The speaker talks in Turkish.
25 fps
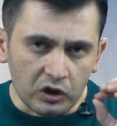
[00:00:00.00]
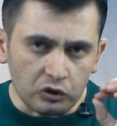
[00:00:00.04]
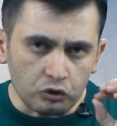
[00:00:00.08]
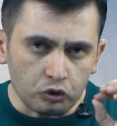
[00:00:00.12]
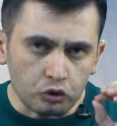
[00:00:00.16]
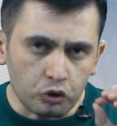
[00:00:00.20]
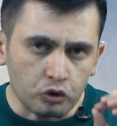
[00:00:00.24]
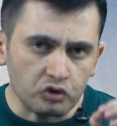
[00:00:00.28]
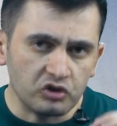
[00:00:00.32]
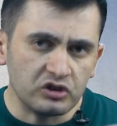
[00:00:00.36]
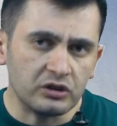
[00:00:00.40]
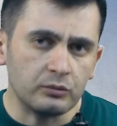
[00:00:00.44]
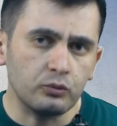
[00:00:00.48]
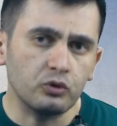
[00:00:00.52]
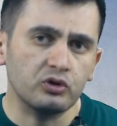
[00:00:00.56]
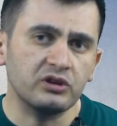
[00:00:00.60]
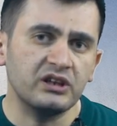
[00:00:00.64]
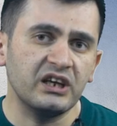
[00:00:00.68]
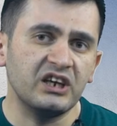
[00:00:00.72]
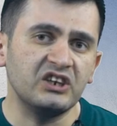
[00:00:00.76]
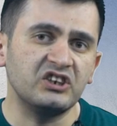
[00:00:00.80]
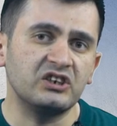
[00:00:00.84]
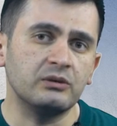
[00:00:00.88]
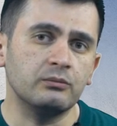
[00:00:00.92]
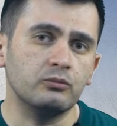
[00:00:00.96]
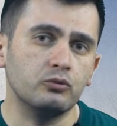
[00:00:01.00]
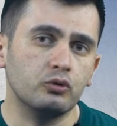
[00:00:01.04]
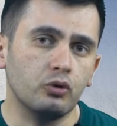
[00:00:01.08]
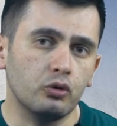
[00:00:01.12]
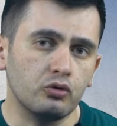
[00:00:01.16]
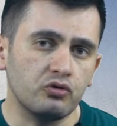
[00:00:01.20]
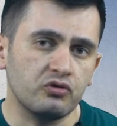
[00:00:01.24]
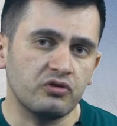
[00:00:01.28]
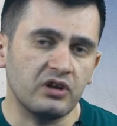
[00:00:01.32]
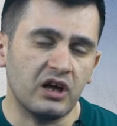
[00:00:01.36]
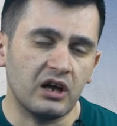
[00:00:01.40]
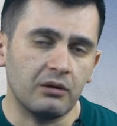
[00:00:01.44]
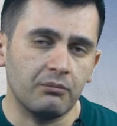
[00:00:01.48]
çok çabuk değişim
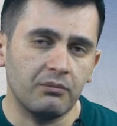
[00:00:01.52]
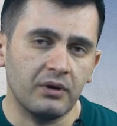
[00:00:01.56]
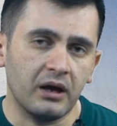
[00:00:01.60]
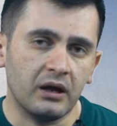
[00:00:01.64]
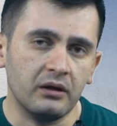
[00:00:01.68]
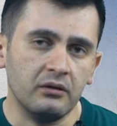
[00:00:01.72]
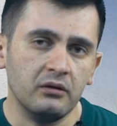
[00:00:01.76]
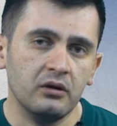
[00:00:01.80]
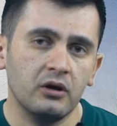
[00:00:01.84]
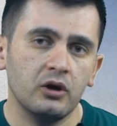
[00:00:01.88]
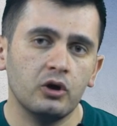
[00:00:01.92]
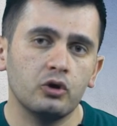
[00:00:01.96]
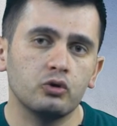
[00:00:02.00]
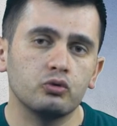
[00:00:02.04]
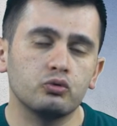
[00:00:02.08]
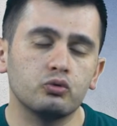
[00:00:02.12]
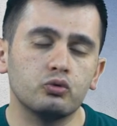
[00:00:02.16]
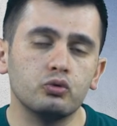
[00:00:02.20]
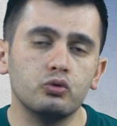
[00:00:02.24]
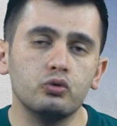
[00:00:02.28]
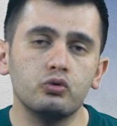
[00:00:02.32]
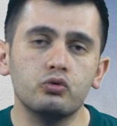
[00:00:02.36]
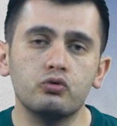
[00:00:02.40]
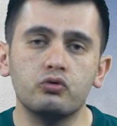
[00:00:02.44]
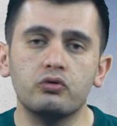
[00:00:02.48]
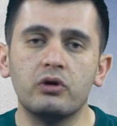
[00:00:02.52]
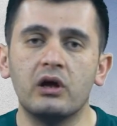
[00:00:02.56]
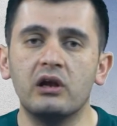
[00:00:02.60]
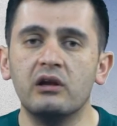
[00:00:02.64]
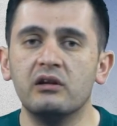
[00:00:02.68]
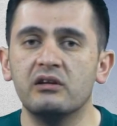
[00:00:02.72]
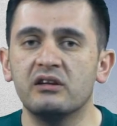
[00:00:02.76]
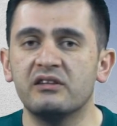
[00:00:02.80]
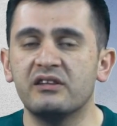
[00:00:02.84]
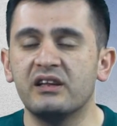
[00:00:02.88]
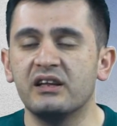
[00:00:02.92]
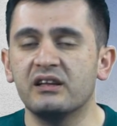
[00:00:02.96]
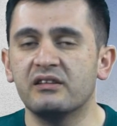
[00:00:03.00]
göstermeyen duyusal
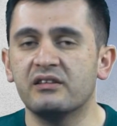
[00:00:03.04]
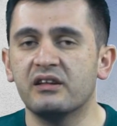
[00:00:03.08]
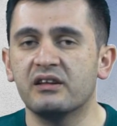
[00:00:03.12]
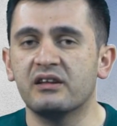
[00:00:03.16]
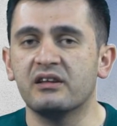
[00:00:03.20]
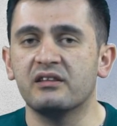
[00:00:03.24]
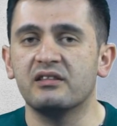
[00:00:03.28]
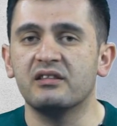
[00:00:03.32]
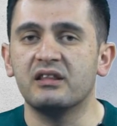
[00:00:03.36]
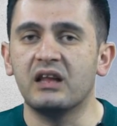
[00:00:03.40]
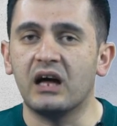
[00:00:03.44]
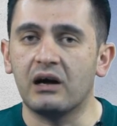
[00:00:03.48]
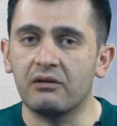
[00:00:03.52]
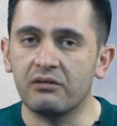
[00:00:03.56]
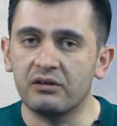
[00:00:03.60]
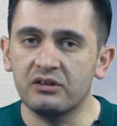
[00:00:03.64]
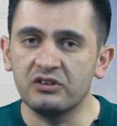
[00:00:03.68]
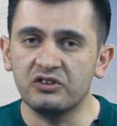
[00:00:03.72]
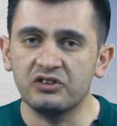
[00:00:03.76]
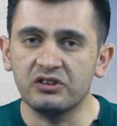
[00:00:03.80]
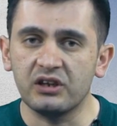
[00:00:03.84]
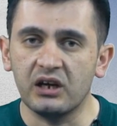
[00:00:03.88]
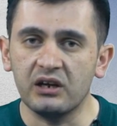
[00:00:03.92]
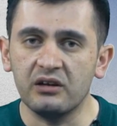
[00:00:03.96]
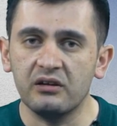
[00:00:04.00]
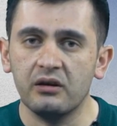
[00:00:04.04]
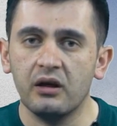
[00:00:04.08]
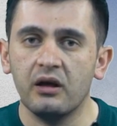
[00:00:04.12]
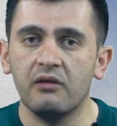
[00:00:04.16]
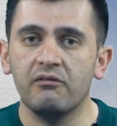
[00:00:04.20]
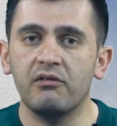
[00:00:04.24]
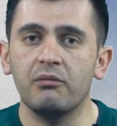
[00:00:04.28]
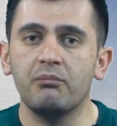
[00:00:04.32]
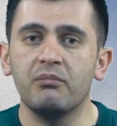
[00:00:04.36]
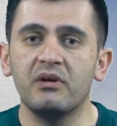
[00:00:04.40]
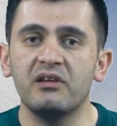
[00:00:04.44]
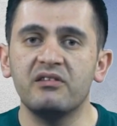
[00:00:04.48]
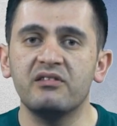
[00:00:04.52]
nitelikteki davranışlar
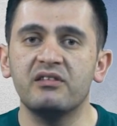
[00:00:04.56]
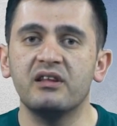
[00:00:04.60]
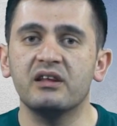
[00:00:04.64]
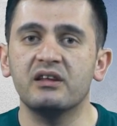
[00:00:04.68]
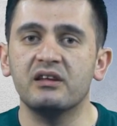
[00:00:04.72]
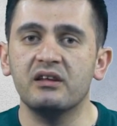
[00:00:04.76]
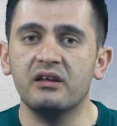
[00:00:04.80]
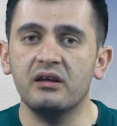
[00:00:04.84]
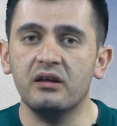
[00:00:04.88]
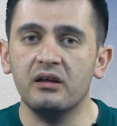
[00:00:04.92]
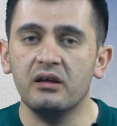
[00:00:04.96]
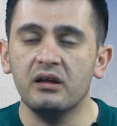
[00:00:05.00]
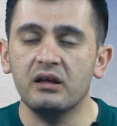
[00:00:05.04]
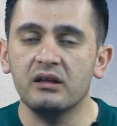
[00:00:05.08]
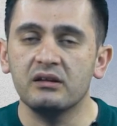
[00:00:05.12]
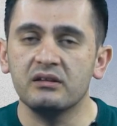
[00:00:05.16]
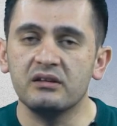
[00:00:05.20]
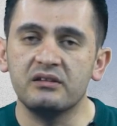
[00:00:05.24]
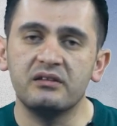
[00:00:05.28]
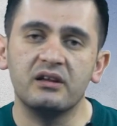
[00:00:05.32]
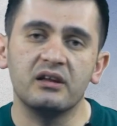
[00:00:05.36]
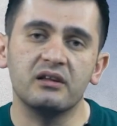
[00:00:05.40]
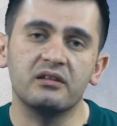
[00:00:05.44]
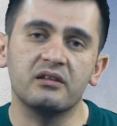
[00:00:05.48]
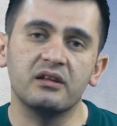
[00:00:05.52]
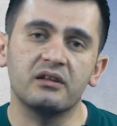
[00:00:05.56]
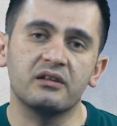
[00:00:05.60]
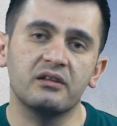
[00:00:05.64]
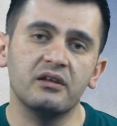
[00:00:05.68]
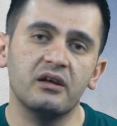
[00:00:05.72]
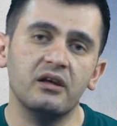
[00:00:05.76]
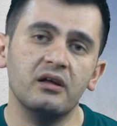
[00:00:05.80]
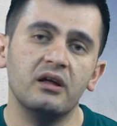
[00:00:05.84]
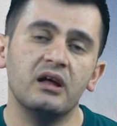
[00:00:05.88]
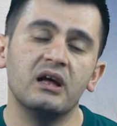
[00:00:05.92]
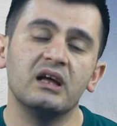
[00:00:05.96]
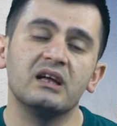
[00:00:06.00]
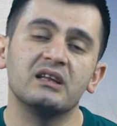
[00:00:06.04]
ve mesleki
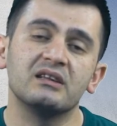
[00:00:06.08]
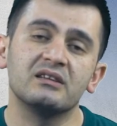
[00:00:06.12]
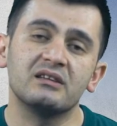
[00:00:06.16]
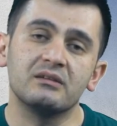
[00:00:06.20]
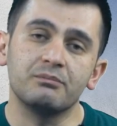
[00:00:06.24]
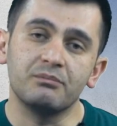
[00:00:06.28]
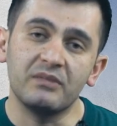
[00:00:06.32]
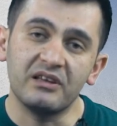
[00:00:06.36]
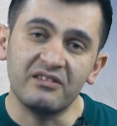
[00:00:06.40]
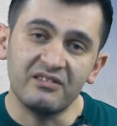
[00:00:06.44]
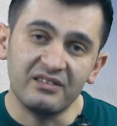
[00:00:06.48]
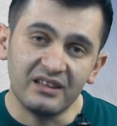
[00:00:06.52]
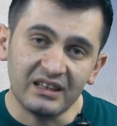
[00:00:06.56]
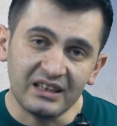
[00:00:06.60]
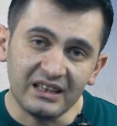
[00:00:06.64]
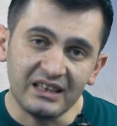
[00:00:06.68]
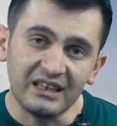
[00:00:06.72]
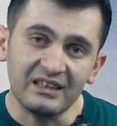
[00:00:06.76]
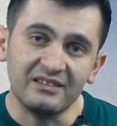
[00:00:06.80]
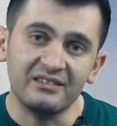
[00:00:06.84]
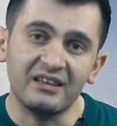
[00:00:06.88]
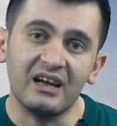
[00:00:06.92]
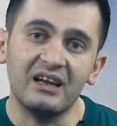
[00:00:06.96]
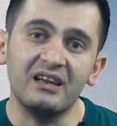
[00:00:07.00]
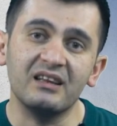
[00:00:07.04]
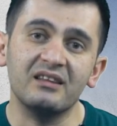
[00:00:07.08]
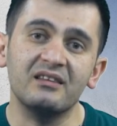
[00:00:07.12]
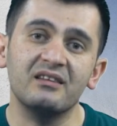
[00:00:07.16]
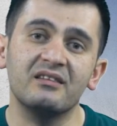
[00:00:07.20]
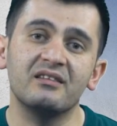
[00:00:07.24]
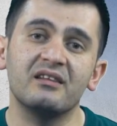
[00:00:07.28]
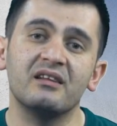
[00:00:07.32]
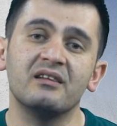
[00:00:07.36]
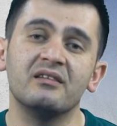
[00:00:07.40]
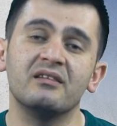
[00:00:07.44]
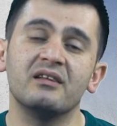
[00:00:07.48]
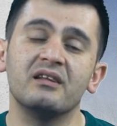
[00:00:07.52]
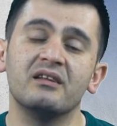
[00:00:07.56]
nitelikteki mesleki yeterlik
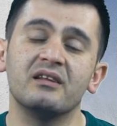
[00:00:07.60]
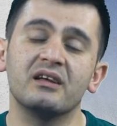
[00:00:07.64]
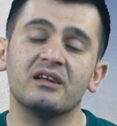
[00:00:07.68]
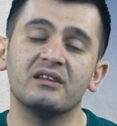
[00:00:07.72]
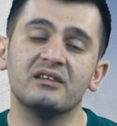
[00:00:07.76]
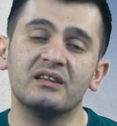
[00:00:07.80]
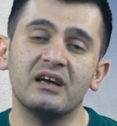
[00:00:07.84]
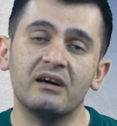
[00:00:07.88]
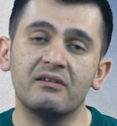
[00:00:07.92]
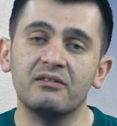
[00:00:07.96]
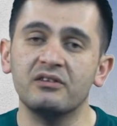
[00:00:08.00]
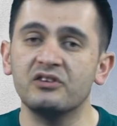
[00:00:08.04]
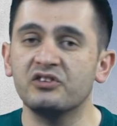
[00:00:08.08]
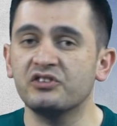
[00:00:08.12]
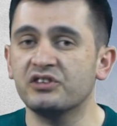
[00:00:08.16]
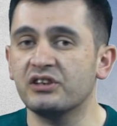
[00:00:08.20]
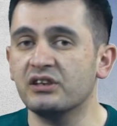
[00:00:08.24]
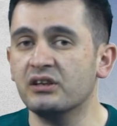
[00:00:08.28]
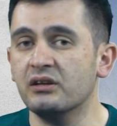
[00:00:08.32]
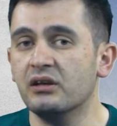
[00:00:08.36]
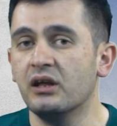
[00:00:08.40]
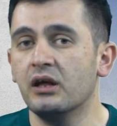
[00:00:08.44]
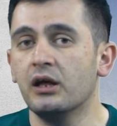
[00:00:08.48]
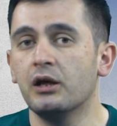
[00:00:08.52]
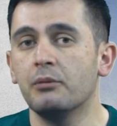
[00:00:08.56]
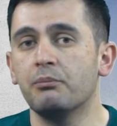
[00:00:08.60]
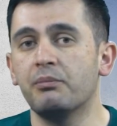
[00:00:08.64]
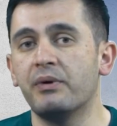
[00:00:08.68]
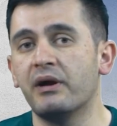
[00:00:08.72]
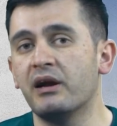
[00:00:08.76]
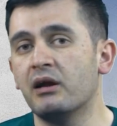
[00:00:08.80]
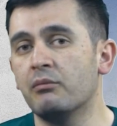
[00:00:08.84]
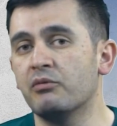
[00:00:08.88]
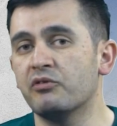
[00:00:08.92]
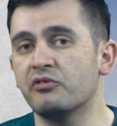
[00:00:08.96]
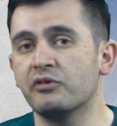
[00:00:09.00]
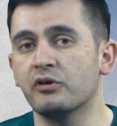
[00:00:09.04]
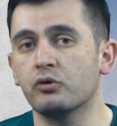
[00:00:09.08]
niteliğindeki davranışların
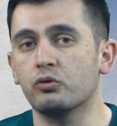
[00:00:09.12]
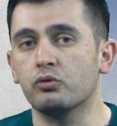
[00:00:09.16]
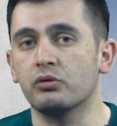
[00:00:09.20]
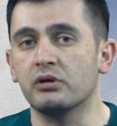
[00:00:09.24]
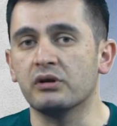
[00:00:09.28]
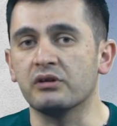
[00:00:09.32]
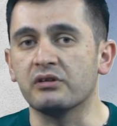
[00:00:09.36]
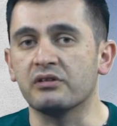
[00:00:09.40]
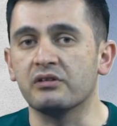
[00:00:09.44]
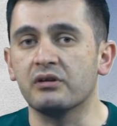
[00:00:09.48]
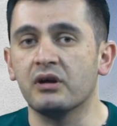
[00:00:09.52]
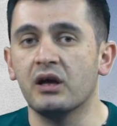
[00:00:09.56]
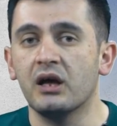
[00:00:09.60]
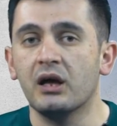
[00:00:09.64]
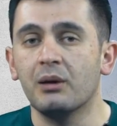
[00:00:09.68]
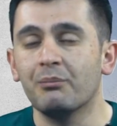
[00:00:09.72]
belirlemesine kullanılır.